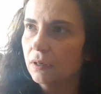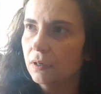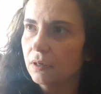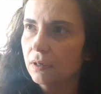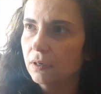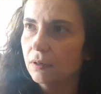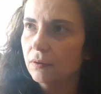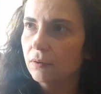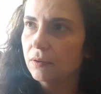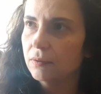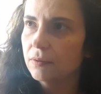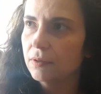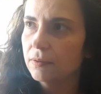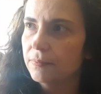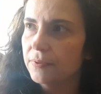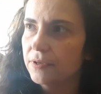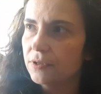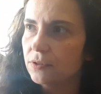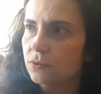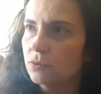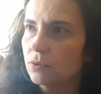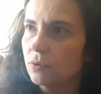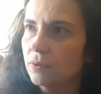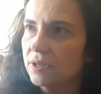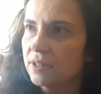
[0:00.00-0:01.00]
Agora, uma
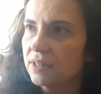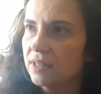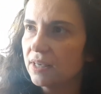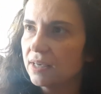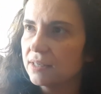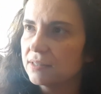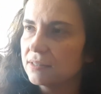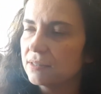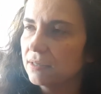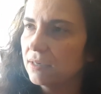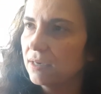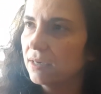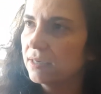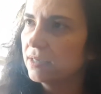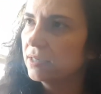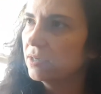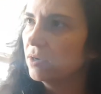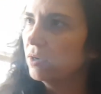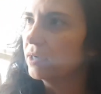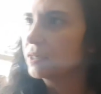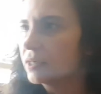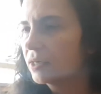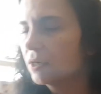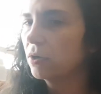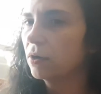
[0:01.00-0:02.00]
pessoa dessa. Aí,
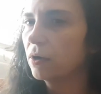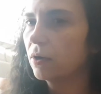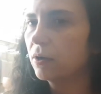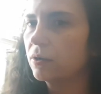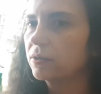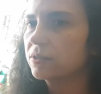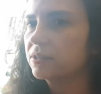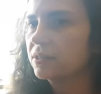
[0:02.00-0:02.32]
ó, aqui, ó.